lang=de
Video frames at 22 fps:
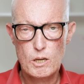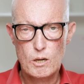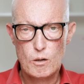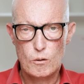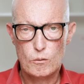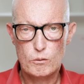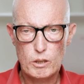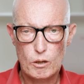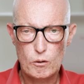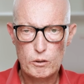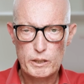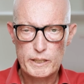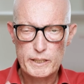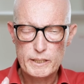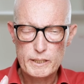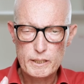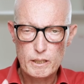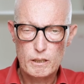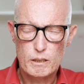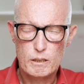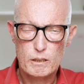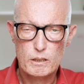Und auch
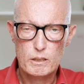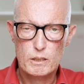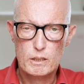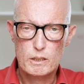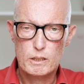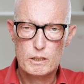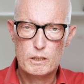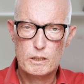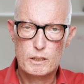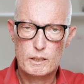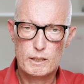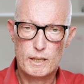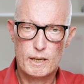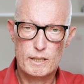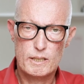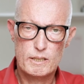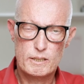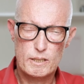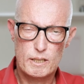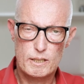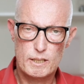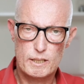hier kann
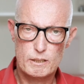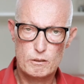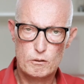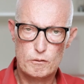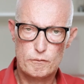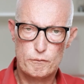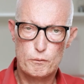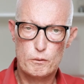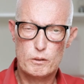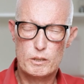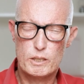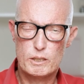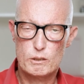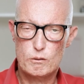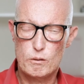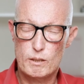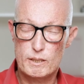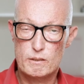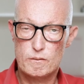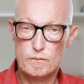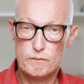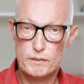es dann dazu führen, dass du
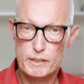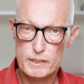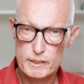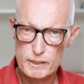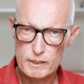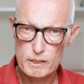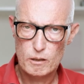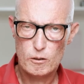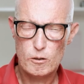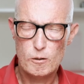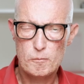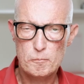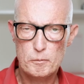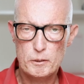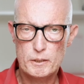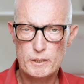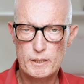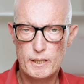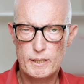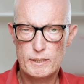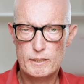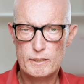als weniger
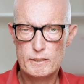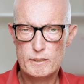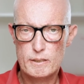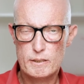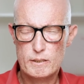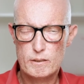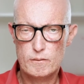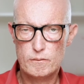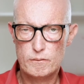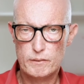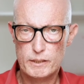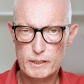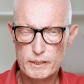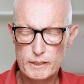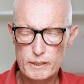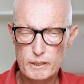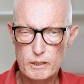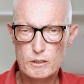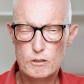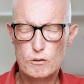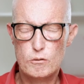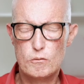kompetent,
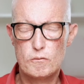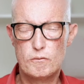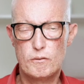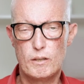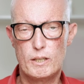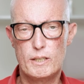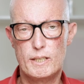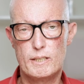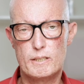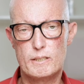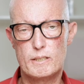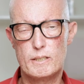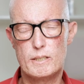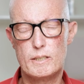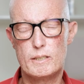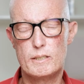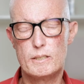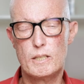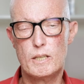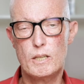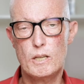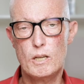weniger
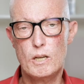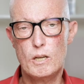zuverlässig